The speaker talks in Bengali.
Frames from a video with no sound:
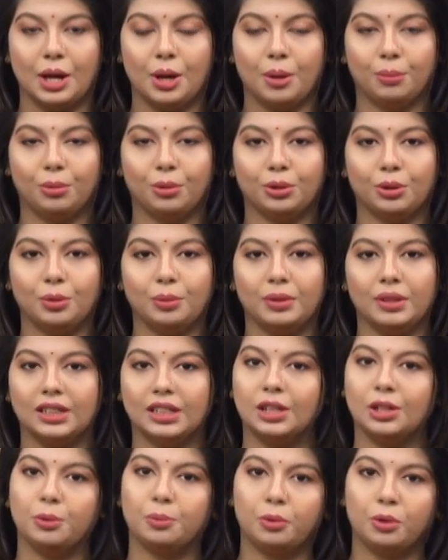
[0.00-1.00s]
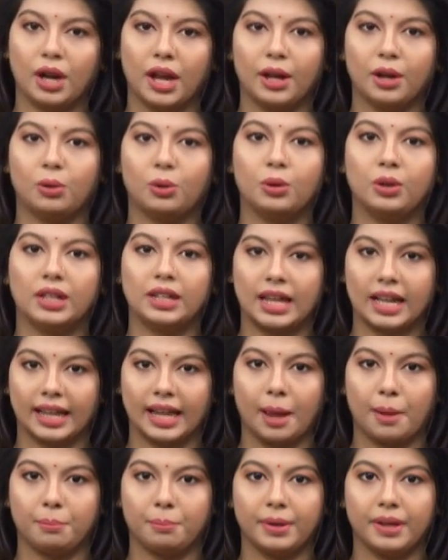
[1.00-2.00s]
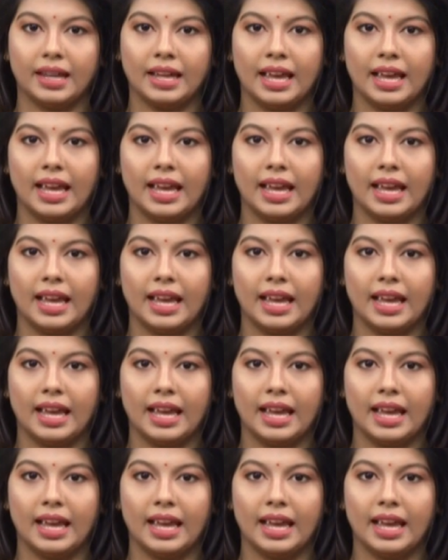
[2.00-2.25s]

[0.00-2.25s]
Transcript: প্রথমে ত্রিপুরায় হরিণা ক্যাম্পে